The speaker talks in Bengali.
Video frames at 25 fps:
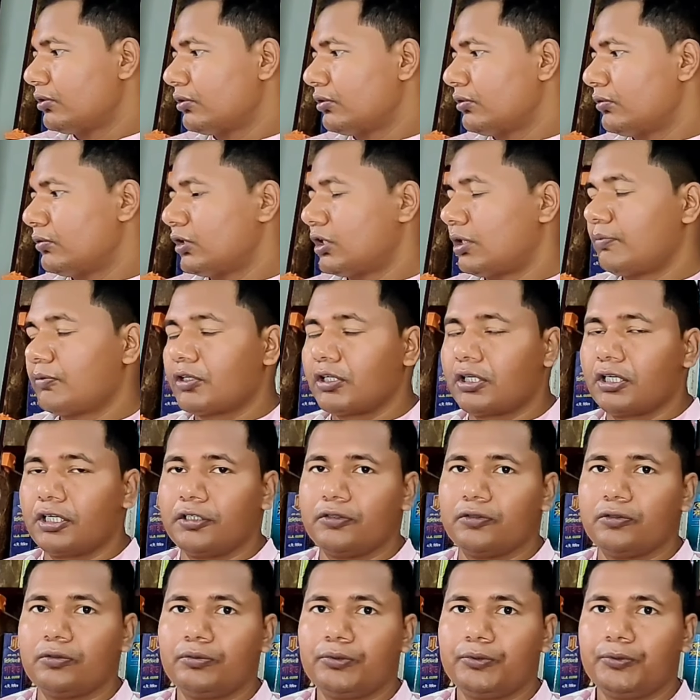তখন
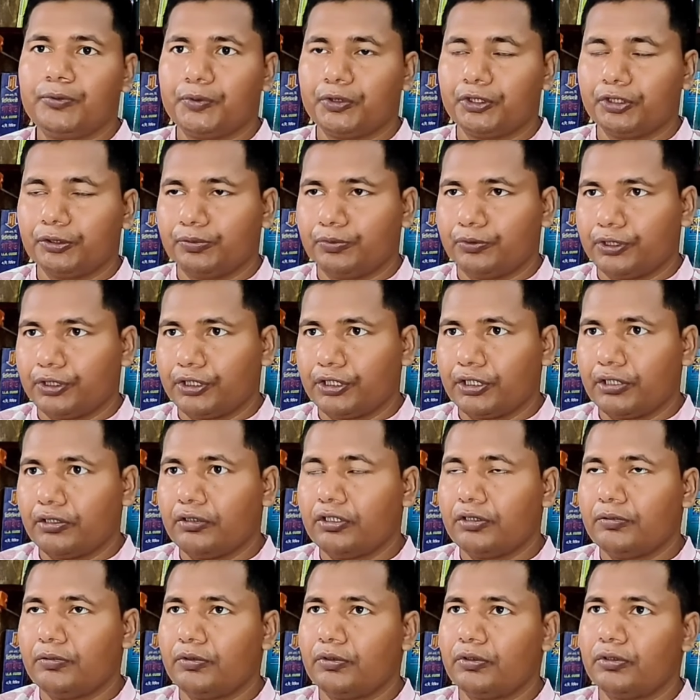রামকানাই খুবই বিপদে পড়ে গেল
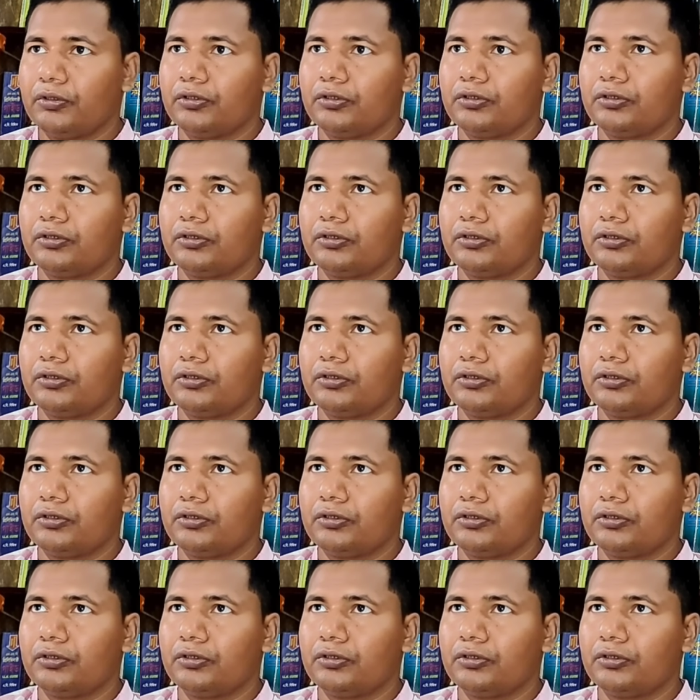এবং